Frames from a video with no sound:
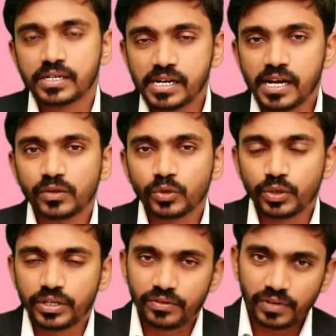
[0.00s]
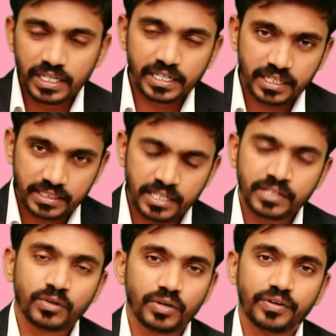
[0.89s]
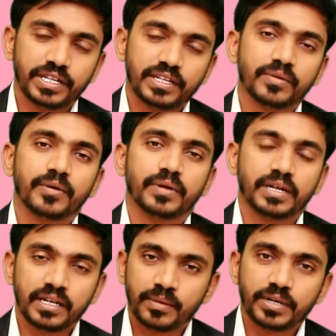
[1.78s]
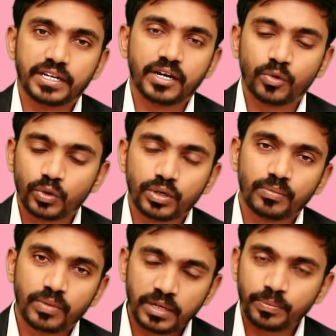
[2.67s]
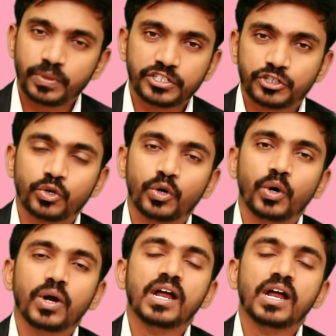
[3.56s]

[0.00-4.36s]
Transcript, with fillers: ரெண்டாவது ஒரு வழி நீங்கள் செய்து கொள்ள வேண்டியது என்ன என்ன அப்படின்னா உங்களுக்கு ப்ளட் ப்ரெஷரோ